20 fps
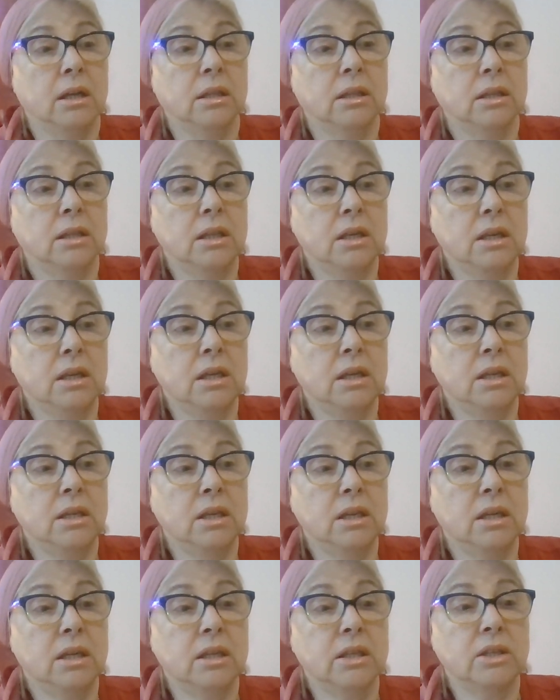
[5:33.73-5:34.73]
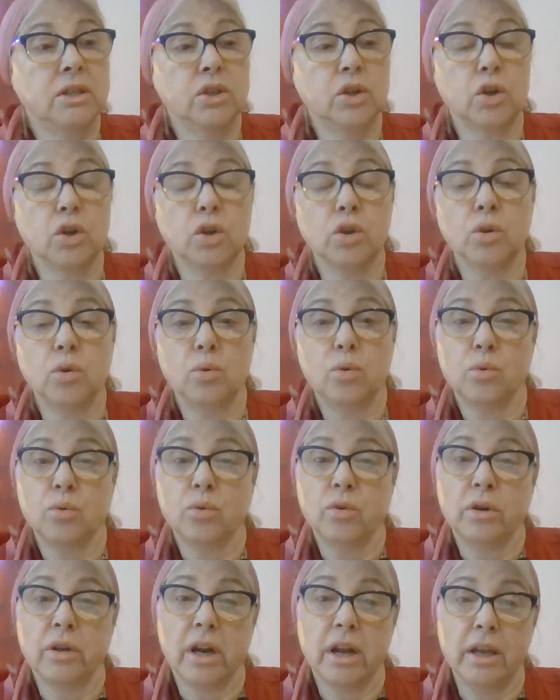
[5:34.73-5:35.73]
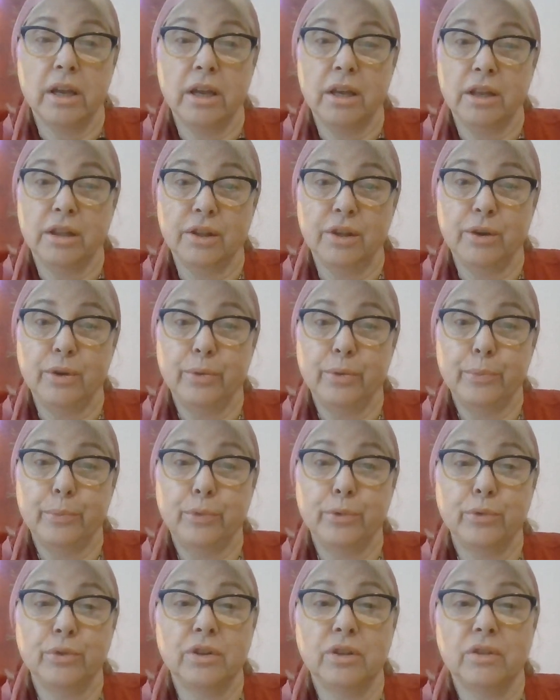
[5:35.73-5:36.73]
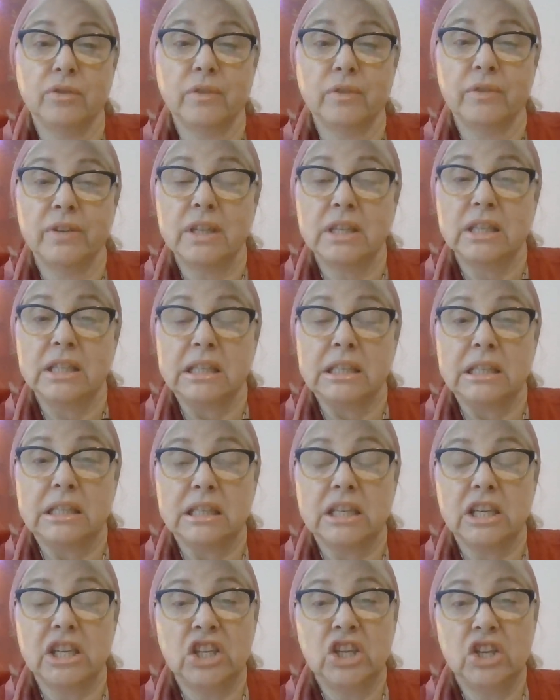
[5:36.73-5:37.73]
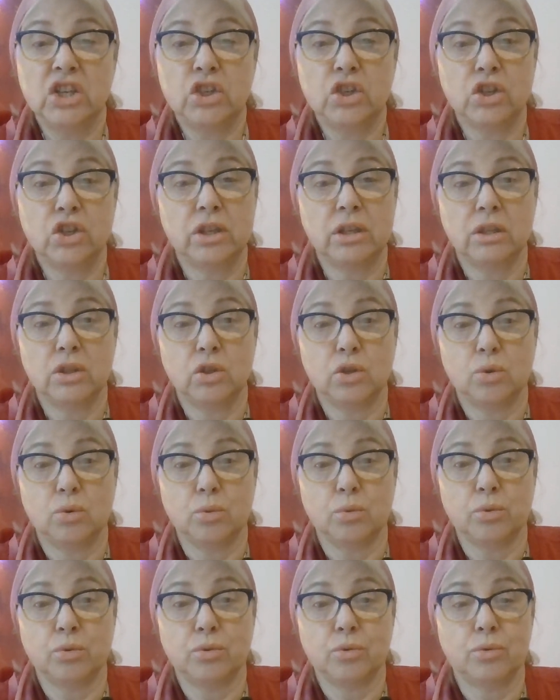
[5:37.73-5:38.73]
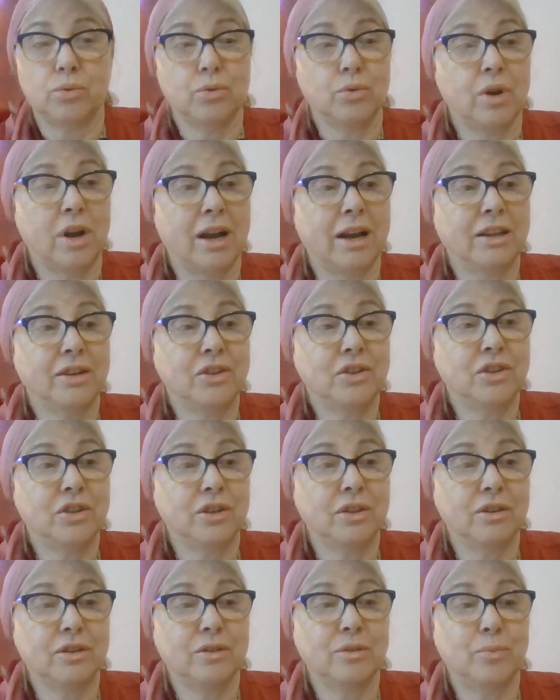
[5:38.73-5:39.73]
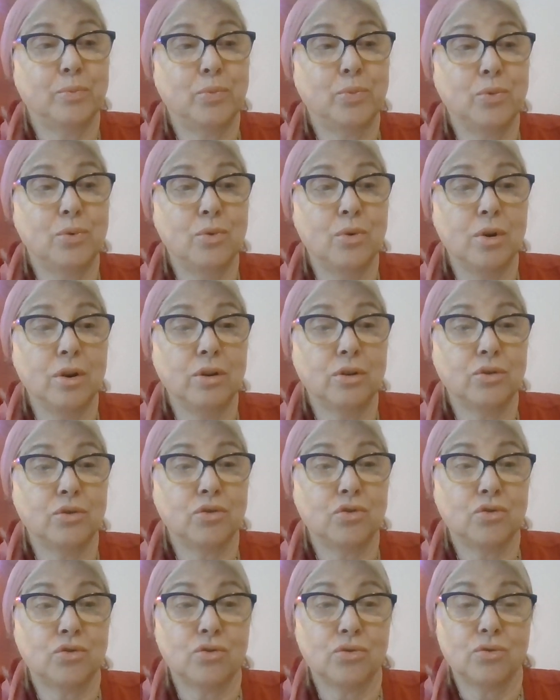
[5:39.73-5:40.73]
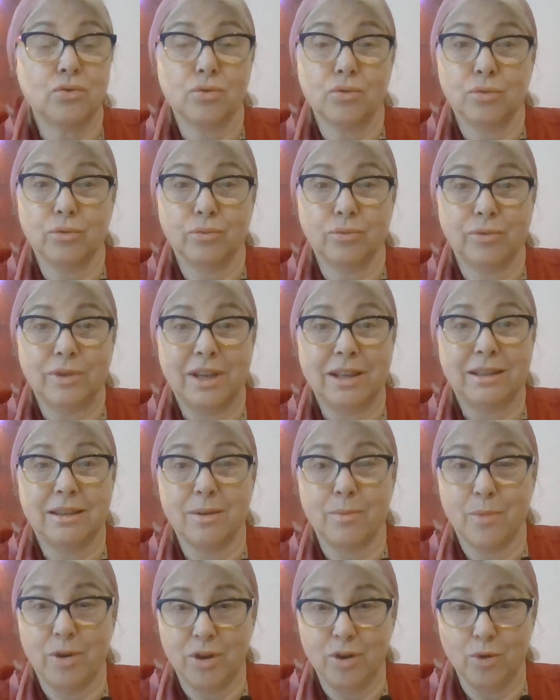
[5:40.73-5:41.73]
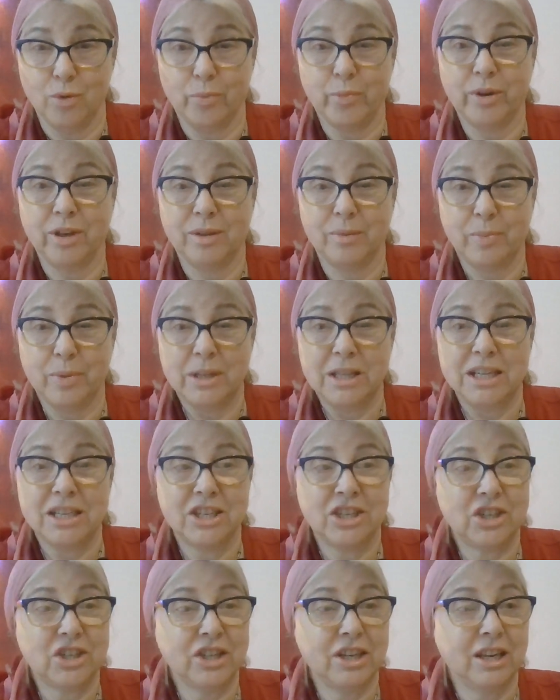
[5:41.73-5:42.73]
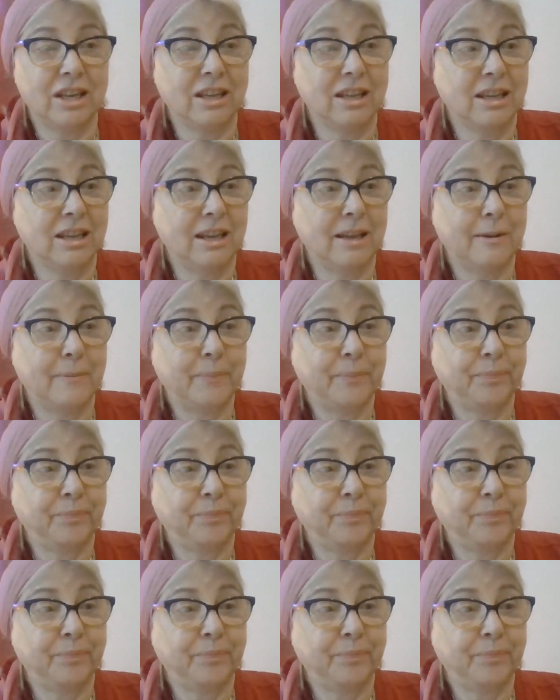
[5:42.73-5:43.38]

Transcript: Ныне зерно Украины будет вывозиться не через Турцию, а через Польшу. Это мое предположение.